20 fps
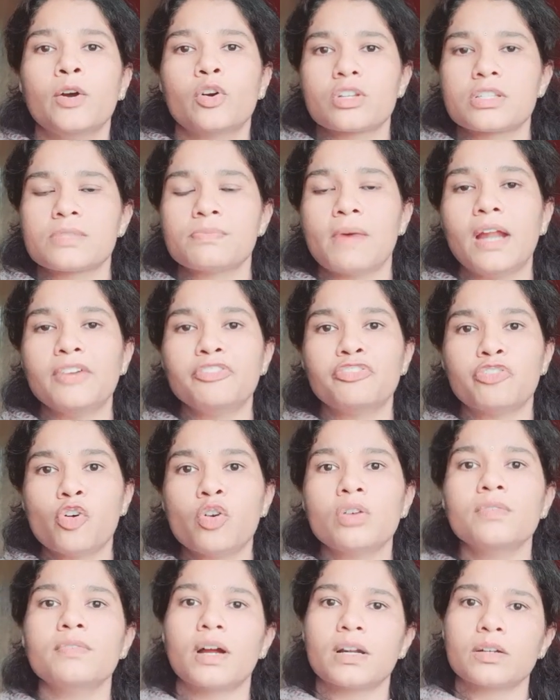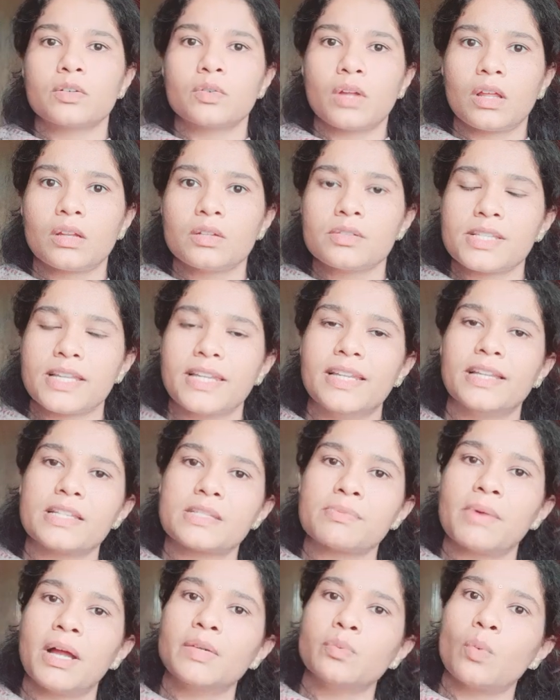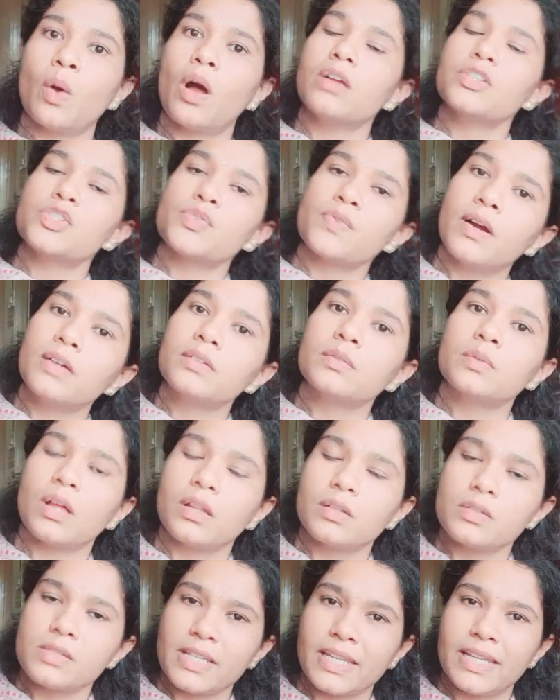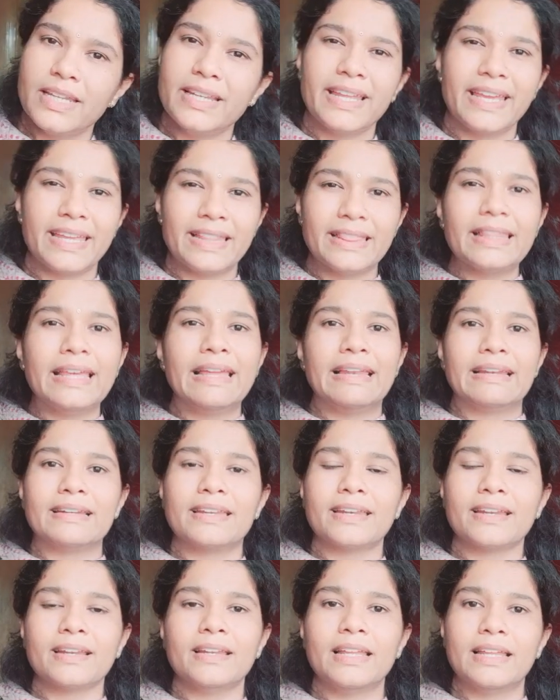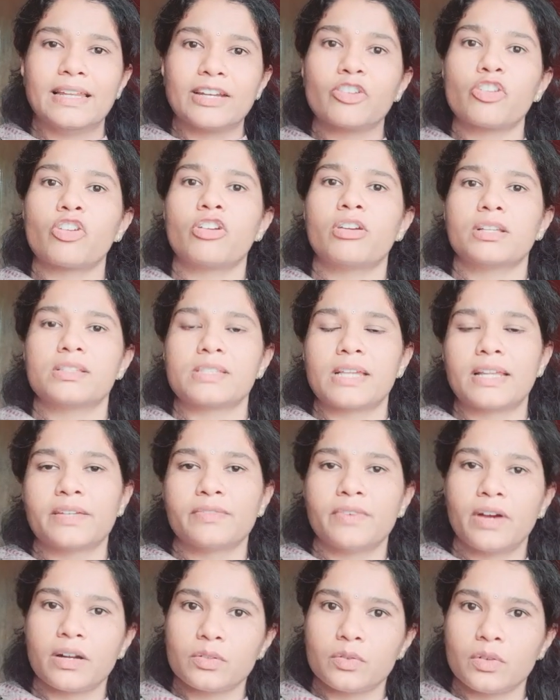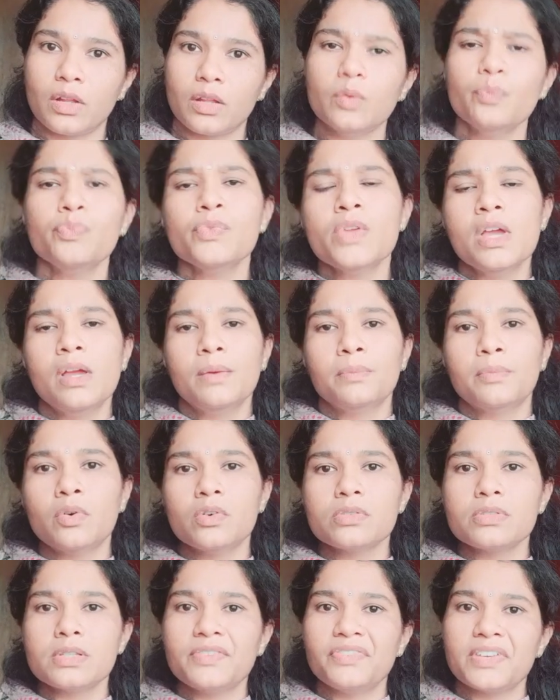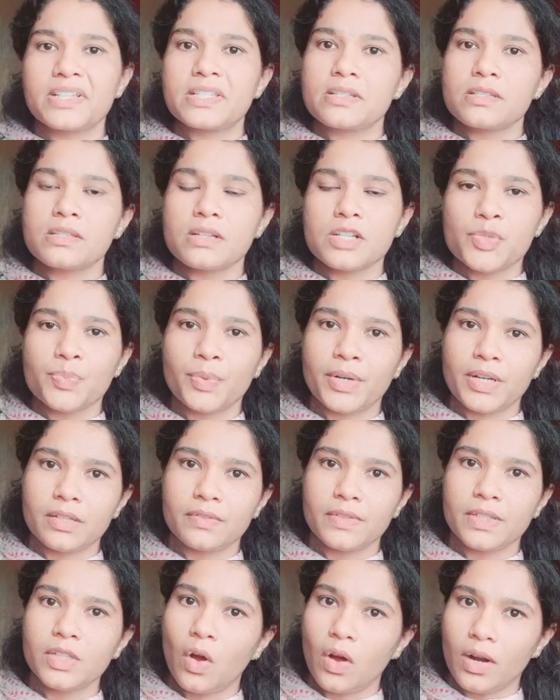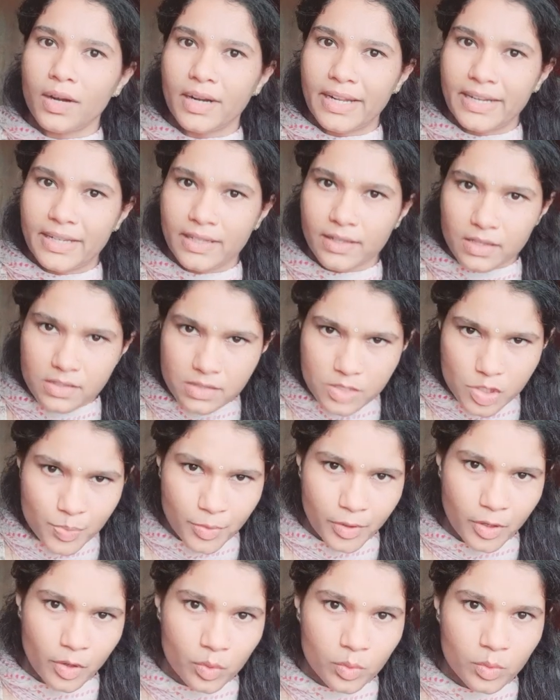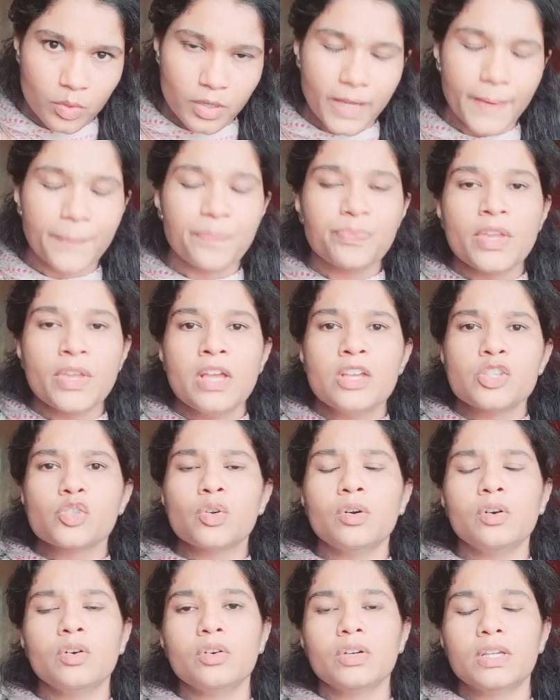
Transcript: ஒரு ஸ்மார்ட் ஃபோன் வாங்கணுனாலும் சரி இல்லை ஸ்மார்ட் வாட்ச் வாங்கணுனாலும் சரி இல்லை எந்த எலக்ட்ரிக்கல் எலக்ட்ரானிக்ஸ் ஐட்டம் வாங்கணுனாலும் மோஸ்ட்லி ஃபஸ்ட்டு சர்ச் பண்ணுறது வந்து ஆன்லைனில் தான் சர்ச் பண்ணுறோம் ஓகே ஸோ